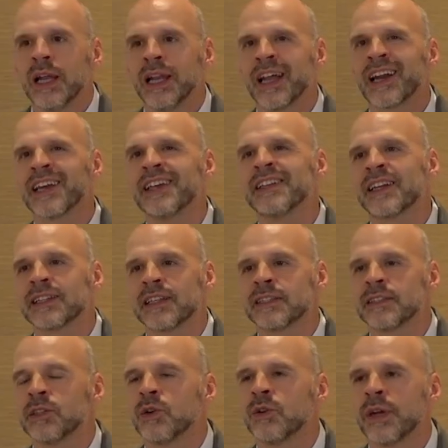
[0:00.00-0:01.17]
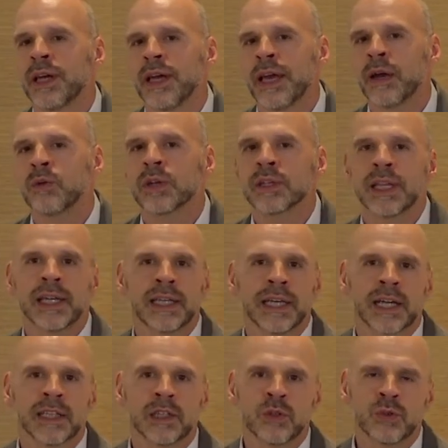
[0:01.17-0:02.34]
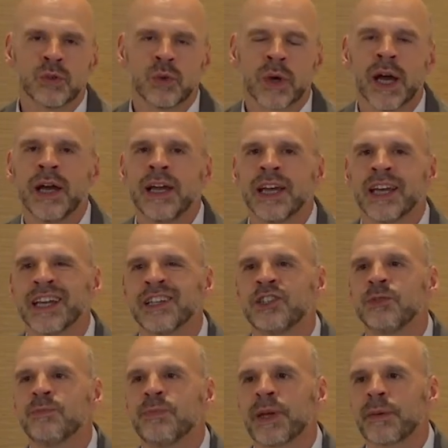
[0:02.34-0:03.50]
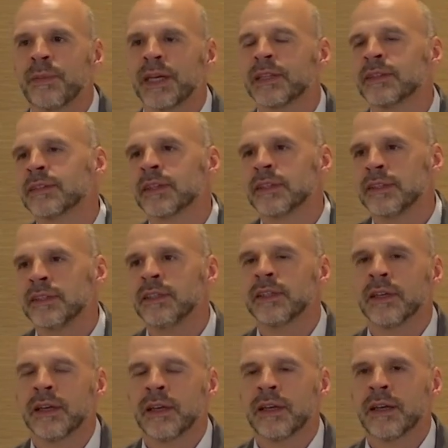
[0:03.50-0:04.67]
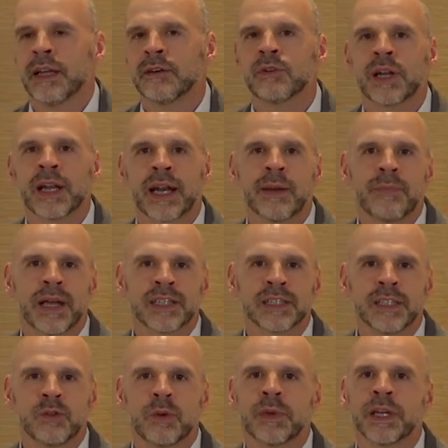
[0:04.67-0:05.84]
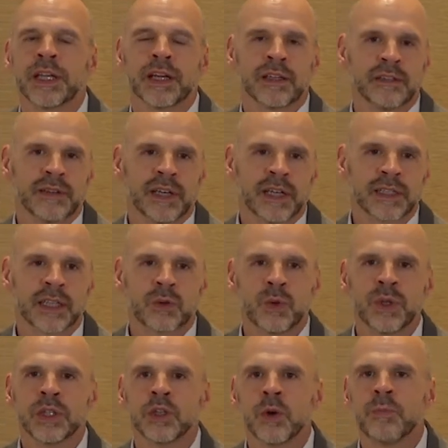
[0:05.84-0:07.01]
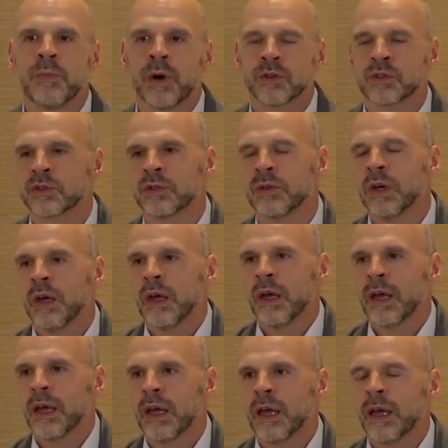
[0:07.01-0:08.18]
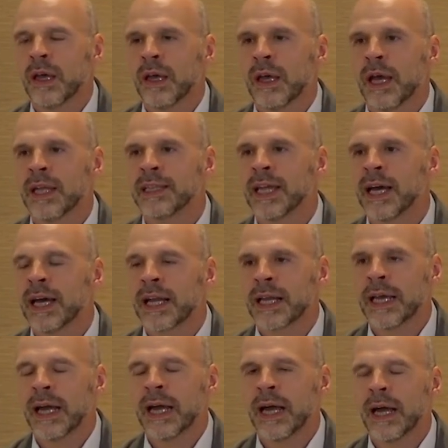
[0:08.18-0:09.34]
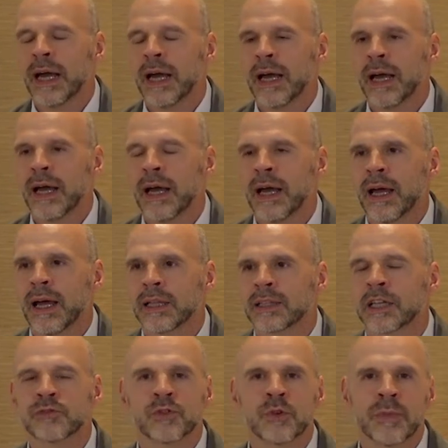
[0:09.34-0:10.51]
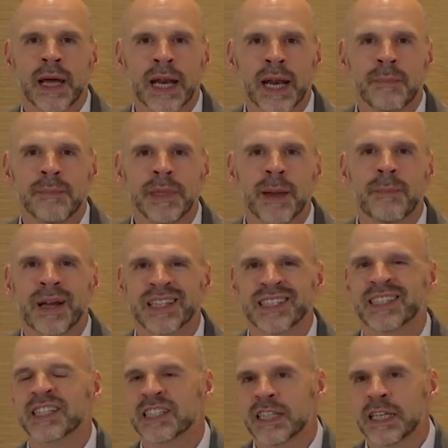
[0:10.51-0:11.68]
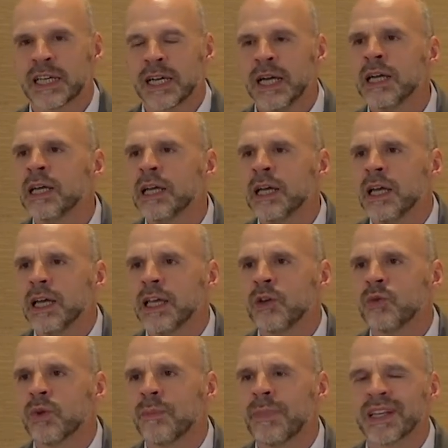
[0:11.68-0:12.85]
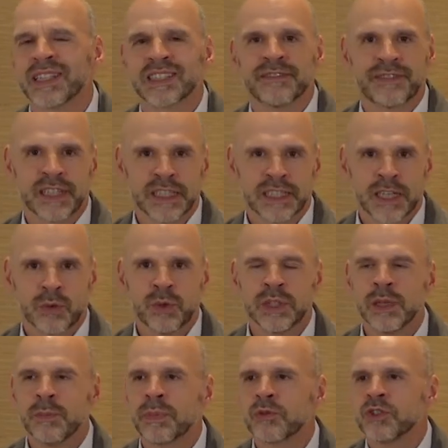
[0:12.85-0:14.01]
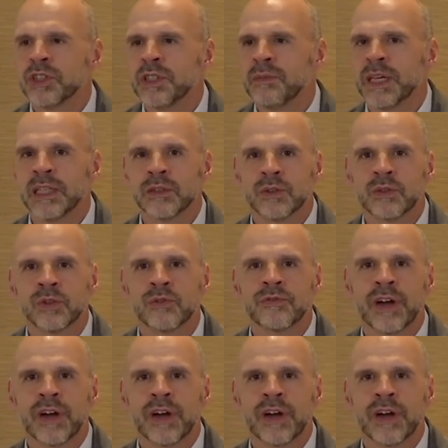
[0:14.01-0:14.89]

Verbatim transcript: La reidratazione è una tecnica di cottura che ci permette di eh, lavorare la pasta in una maniera diversa, quindi io posso eh, andare a trasformare la mia pasta secca in una pasta fresca, quindi il procedimento non